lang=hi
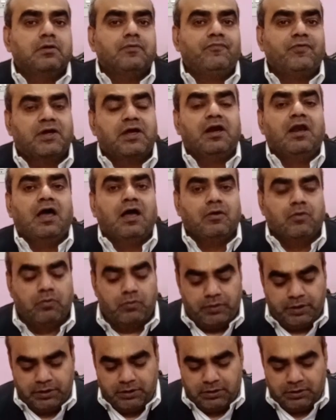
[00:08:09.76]
विकलांग हो
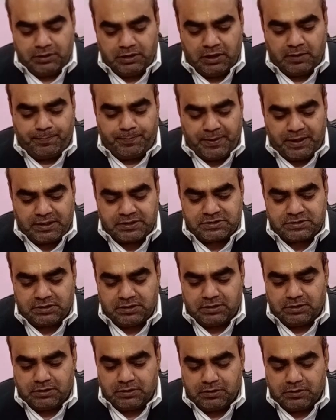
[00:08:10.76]
गई एक पैर
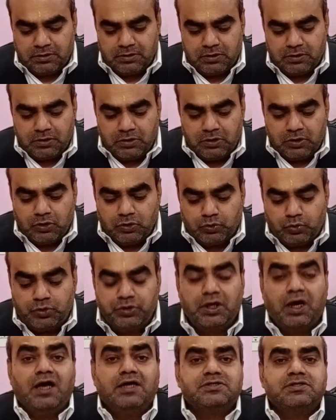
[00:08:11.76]
से तो
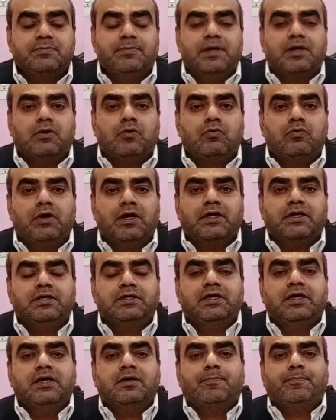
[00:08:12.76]
यहाँ से मैं कहूँगा कि
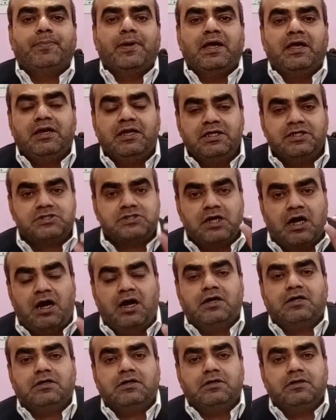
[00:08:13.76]
ये पहली
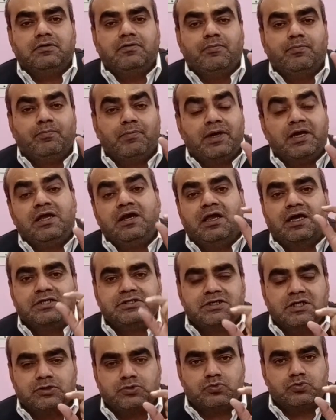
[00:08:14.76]
जाट महिला
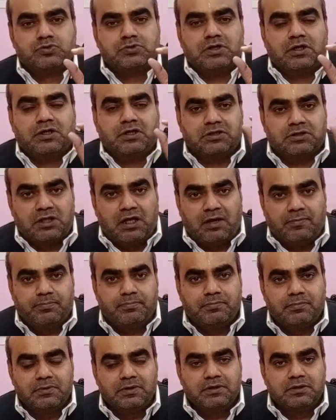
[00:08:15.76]
जासूस का खिताब
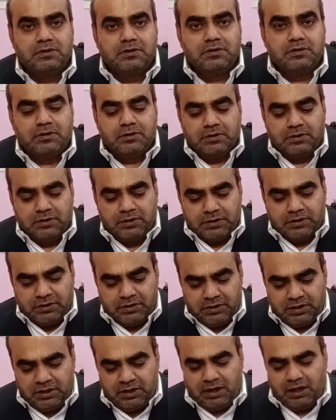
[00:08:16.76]

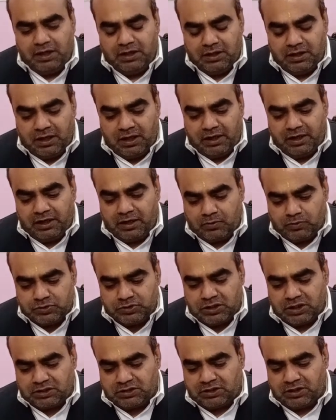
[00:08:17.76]
नीरा आर्या को
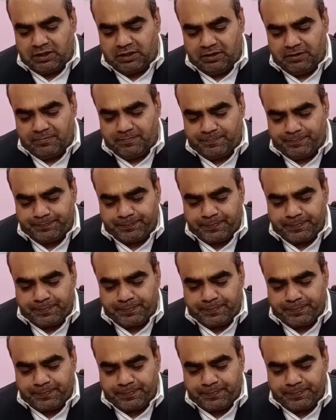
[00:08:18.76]
जाता है